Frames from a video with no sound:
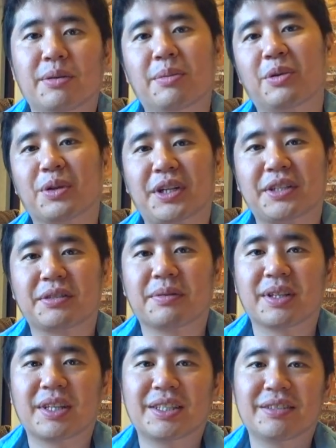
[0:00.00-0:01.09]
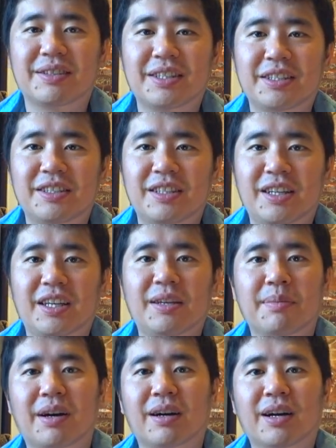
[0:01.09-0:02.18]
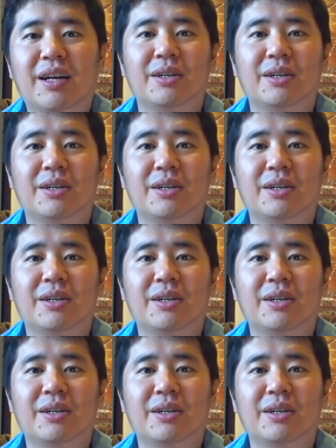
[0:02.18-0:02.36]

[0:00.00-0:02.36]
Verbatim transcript: どうも、小田です。私はですね、今、